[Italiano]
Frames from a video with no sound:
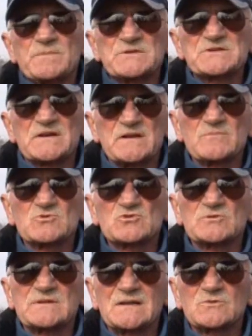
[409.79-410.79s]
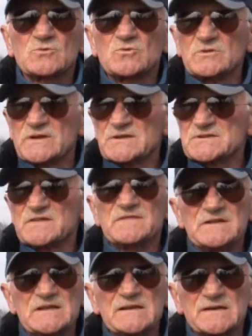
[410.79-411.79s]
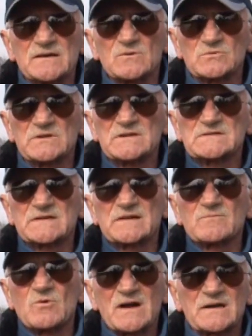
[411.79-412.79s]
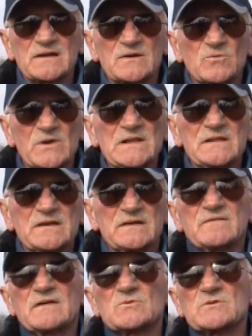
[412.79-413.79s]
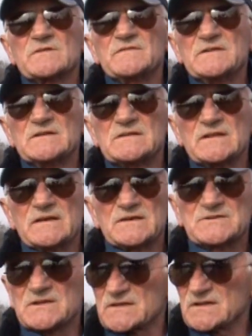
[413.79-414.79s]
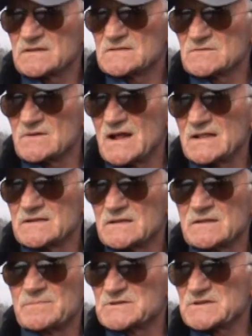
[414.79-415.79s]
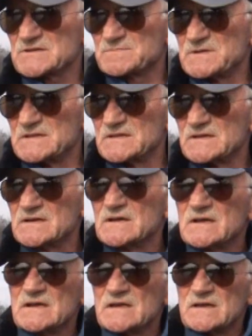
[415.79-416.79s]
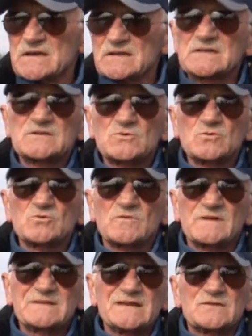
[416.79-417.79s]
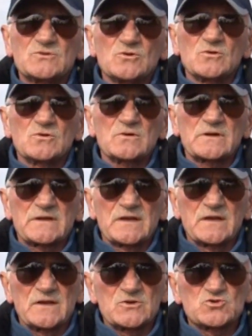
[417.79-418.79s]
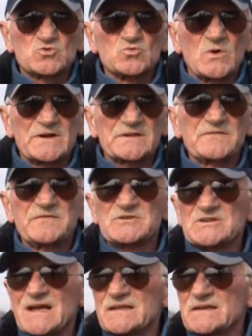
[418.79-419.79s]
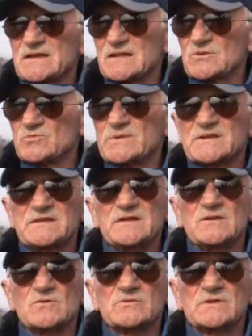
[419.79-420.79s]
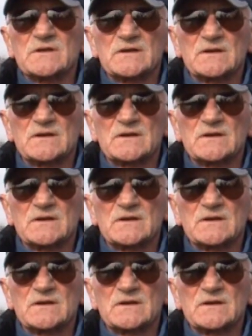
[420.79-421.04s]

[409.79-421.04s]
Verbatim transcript: non pescheremo soltanto con le esche viniliche, utilizzeremo anche quelle che vengono definite le esche tradizionali della pesca spinning. Innanzitutto va detto che su artificiali che la Tubertini non